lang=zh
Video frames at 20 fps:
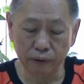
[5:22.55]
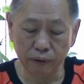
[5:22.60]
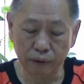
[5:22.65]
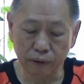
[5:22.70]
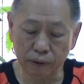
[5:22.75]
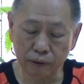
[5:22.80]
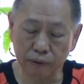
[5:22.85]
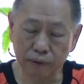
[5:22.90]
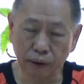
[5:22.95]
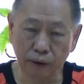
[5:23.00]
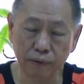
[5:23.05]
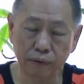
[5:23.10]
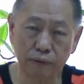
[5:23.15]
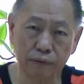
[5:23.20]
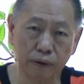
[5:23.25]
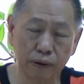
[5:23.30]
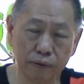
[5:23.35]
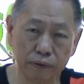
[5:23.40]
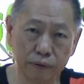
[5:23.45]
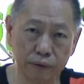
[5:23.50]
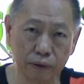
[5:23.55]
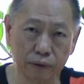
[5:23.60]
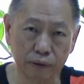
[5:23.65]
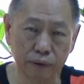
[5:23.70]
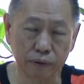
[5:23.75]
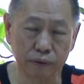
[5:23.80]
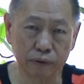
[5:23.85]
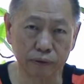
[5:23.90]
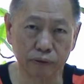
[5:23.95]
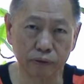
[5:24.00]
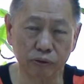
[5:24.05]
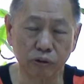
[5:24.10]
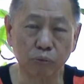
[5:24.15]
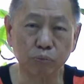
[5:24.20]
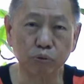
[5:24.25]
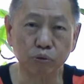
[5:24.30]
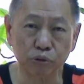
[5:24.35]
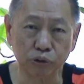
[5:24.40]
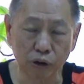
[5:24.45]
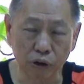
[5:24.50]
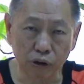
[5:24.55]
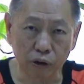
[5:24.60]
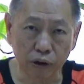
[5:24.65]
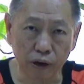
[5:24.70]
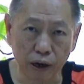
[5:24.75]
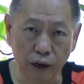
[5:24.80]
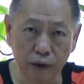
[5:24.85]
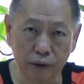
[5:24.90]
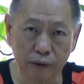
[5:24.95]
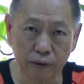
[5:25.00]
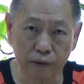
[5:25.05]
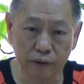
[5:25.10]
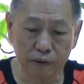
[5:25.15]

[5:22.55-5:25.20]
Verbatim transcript: 诶，在即款情形是做不了的啊。